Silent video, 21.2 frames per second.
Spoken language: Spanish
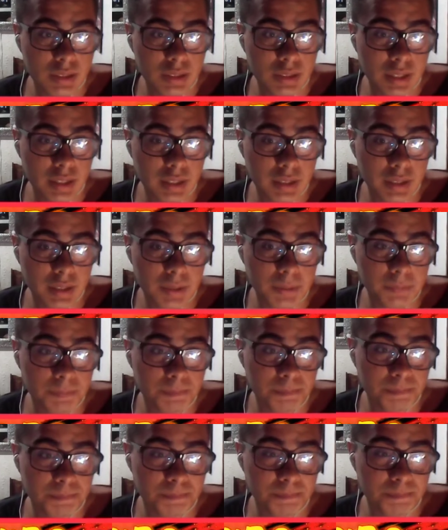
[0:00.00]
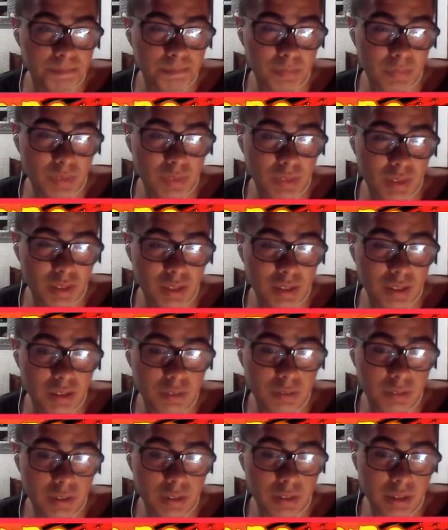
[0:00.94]
Em,
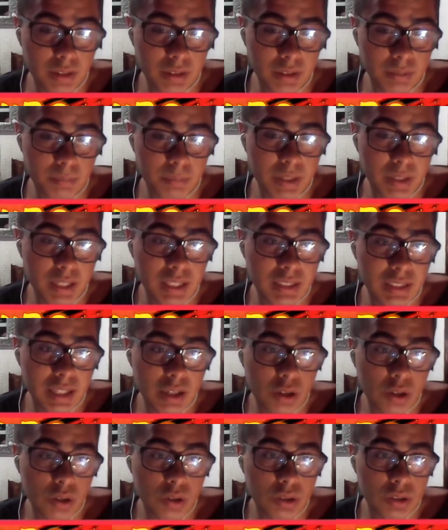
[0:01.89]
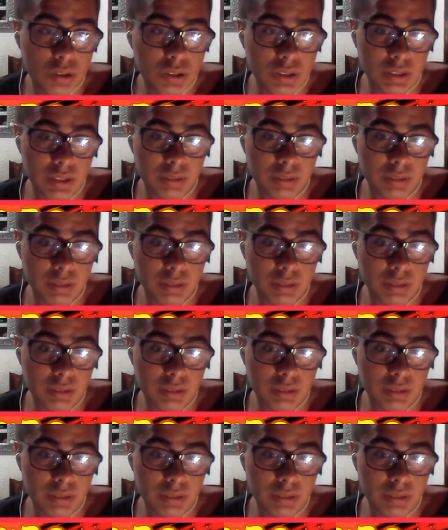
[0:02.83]
eh, Vegeta God,